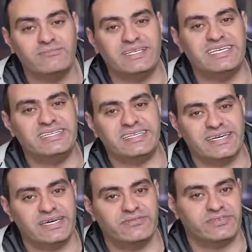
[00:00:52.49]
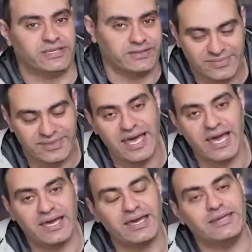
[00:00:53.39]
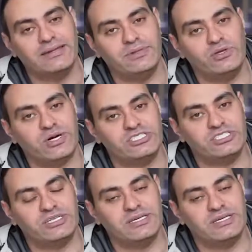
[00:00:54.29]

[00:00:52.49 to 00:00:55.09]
مدينه خاريكيف تاني ده اللي بيؤشر